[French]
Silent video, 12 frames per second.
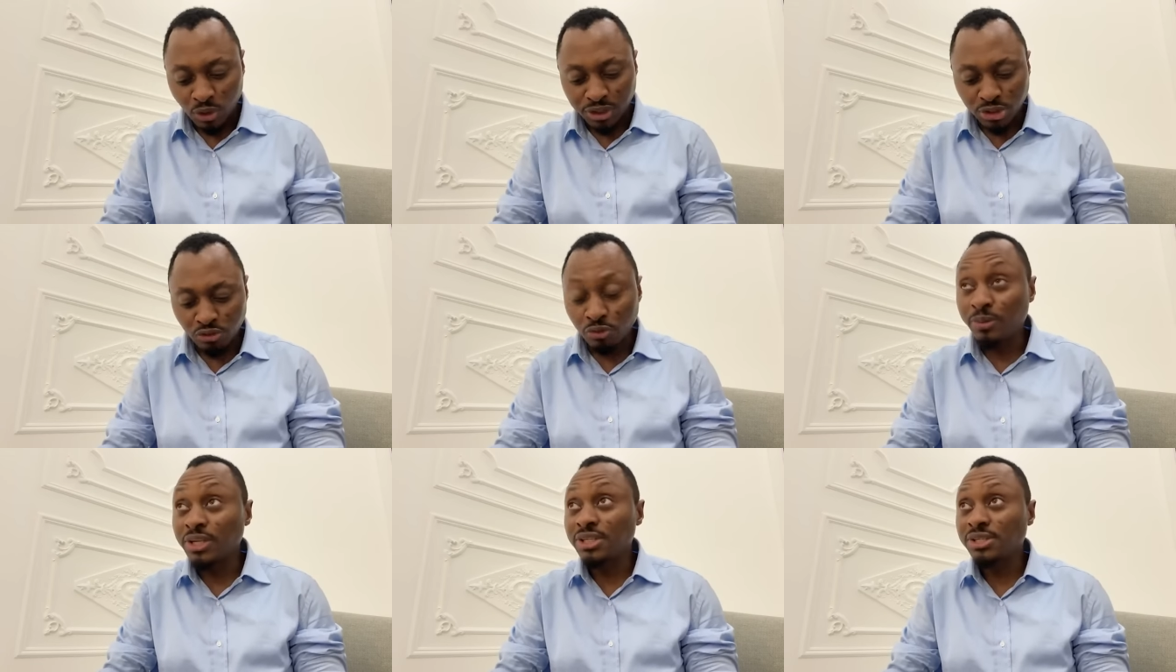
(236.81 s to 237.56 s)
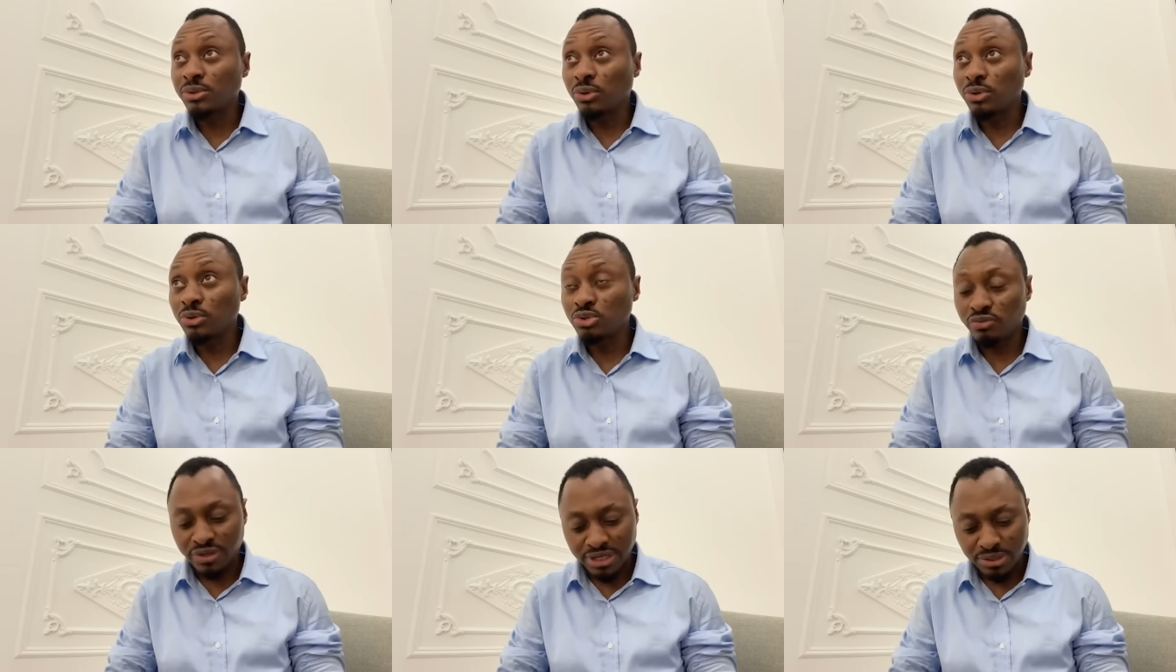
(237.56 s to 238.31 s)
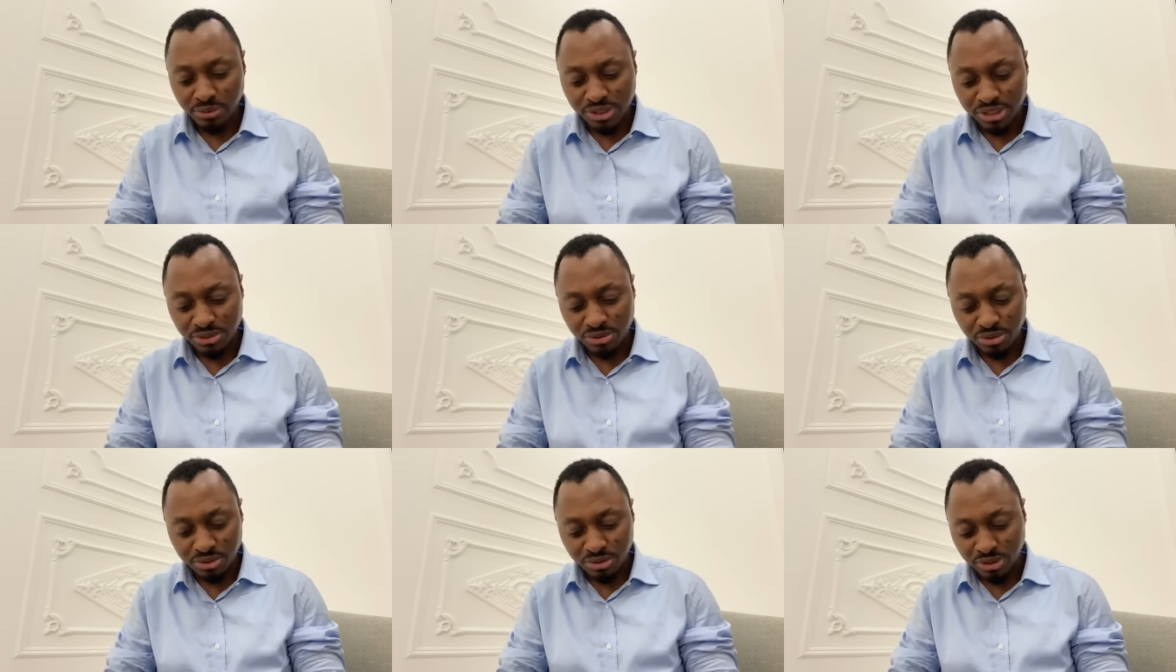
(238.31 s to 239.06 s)
Donc que Dieu vous bénisse au nom souverain de
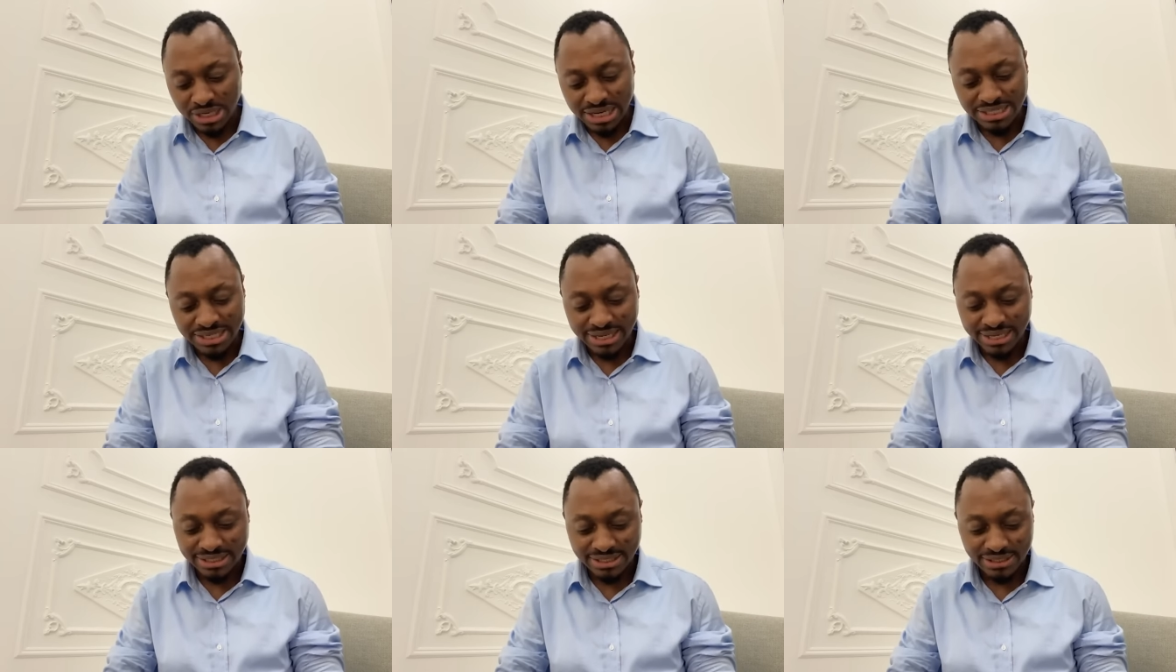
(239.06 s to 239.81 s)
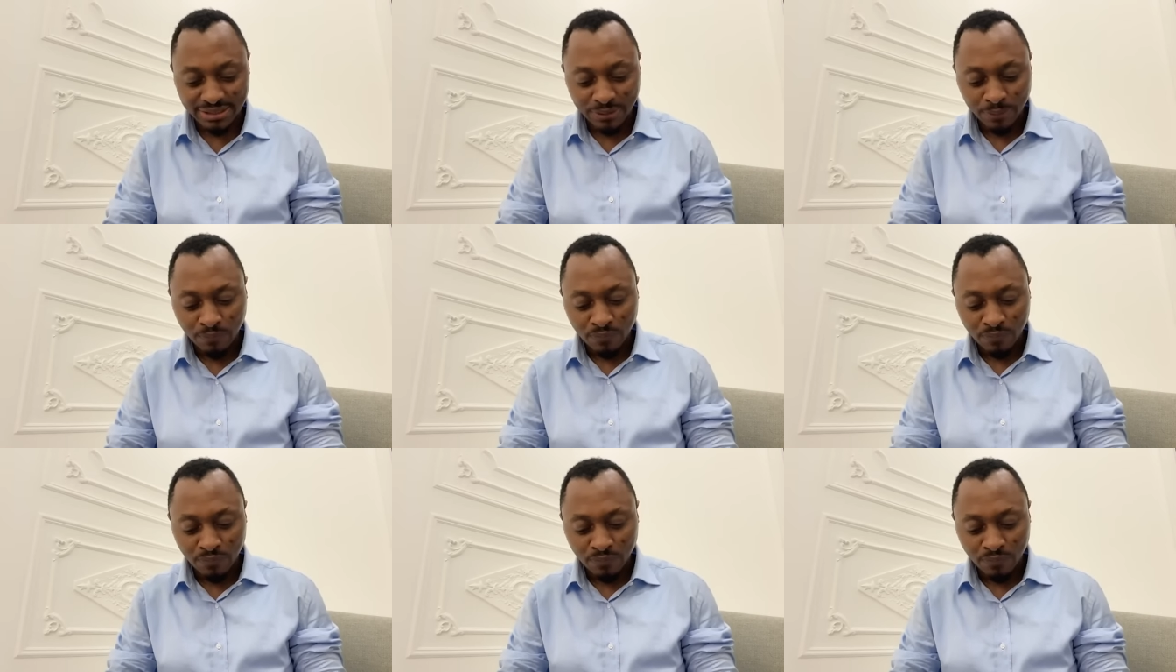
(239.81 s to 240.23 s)
Jésus de Nazareth.